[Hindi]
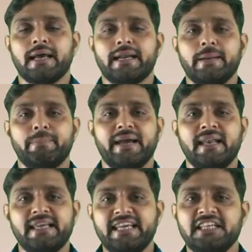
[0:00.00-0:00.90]

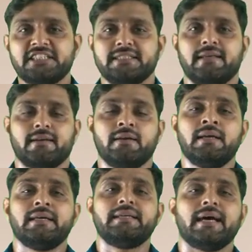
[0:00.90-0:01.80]
रिपेल ईच अदर
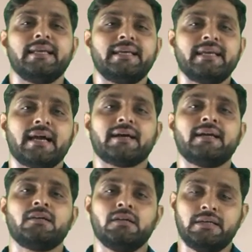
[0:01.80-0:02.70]
यानी कि अगर